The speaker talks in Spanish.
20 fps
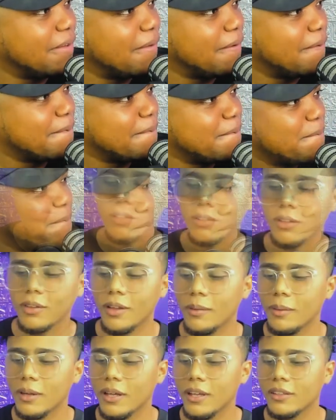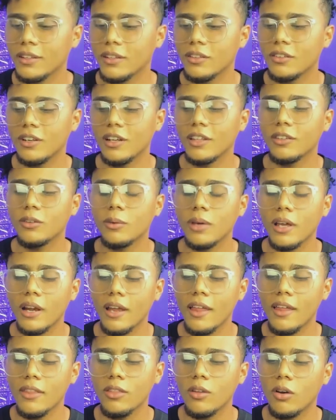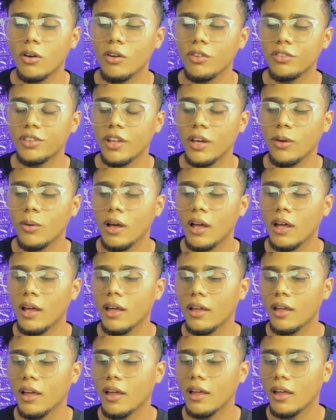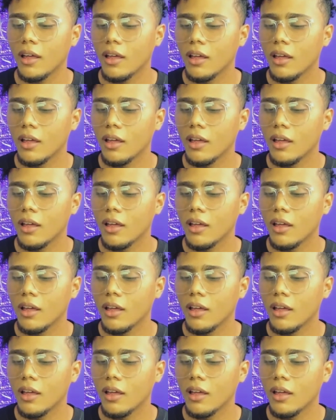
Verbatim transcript: pobre todavía. Si le estuviera dando consejo a,